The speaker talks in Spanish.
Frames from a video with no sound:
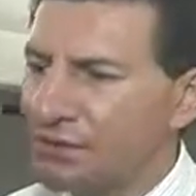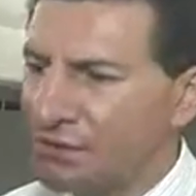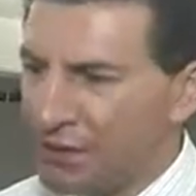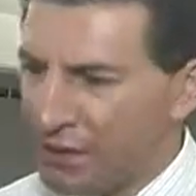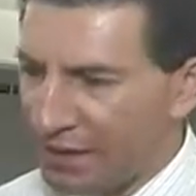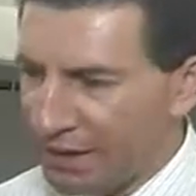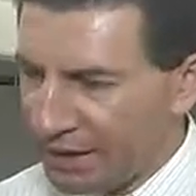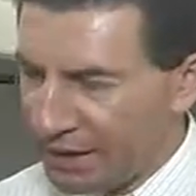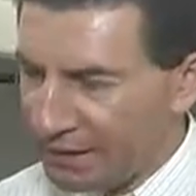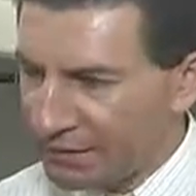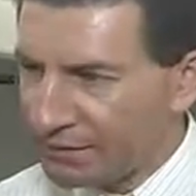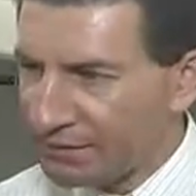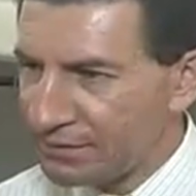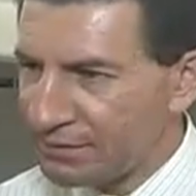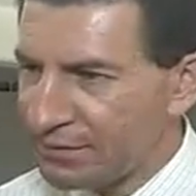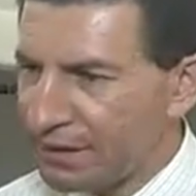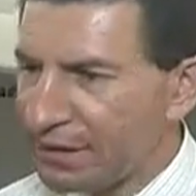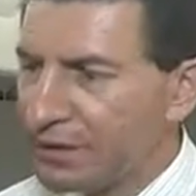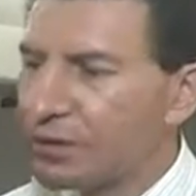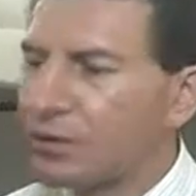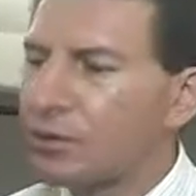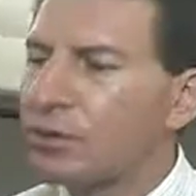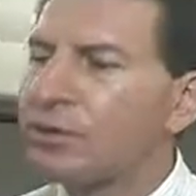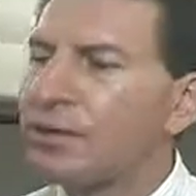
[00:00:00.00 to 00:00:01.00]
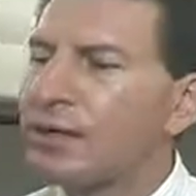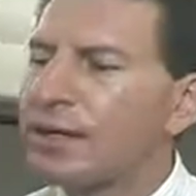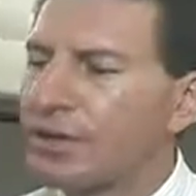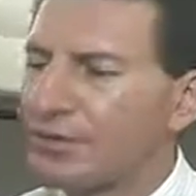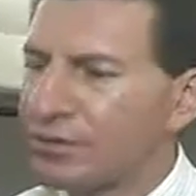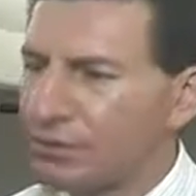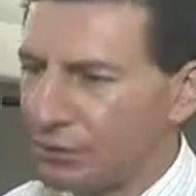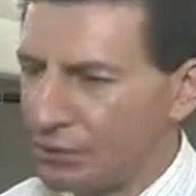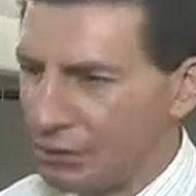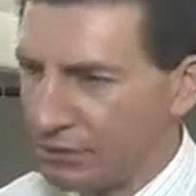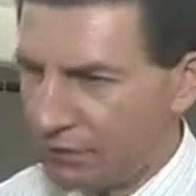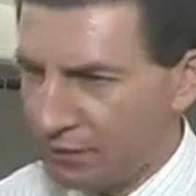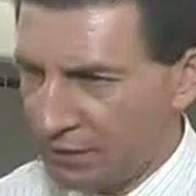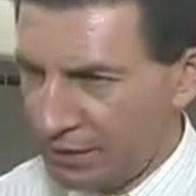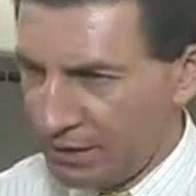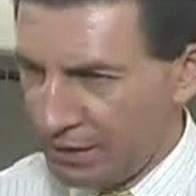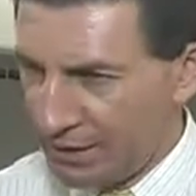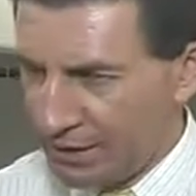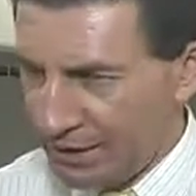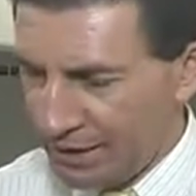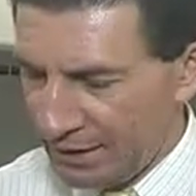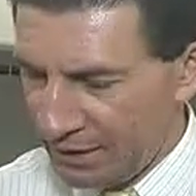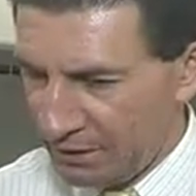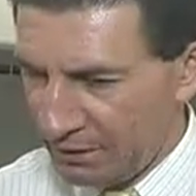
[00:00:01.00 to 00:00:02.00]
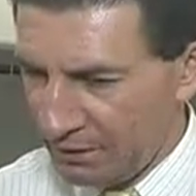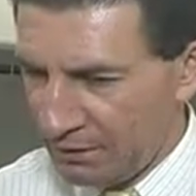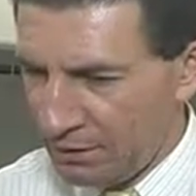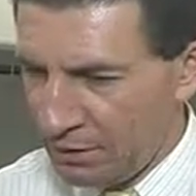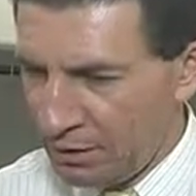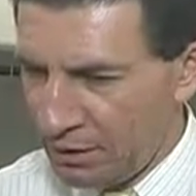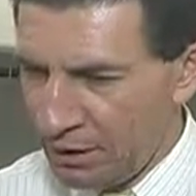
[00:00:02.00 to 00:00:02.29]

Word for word: fijas dentro de la zona federal,